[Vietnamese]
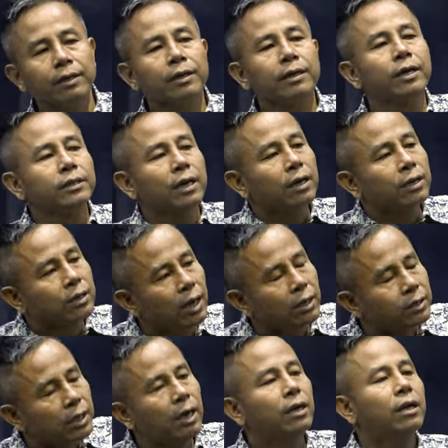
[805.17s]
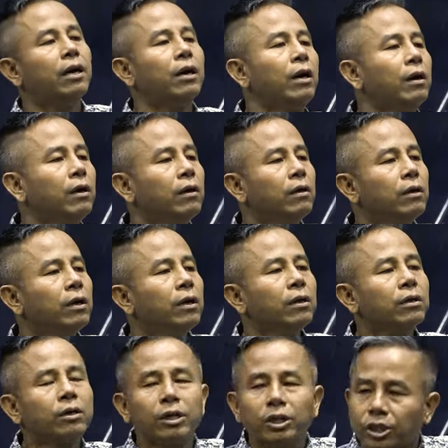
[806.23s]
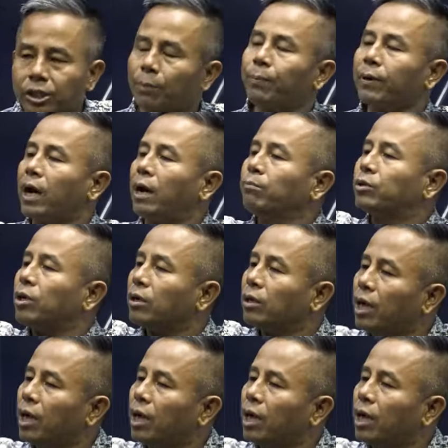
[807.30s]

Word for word: Khơi nhà crack thao là o, cứ chấp vào đám trở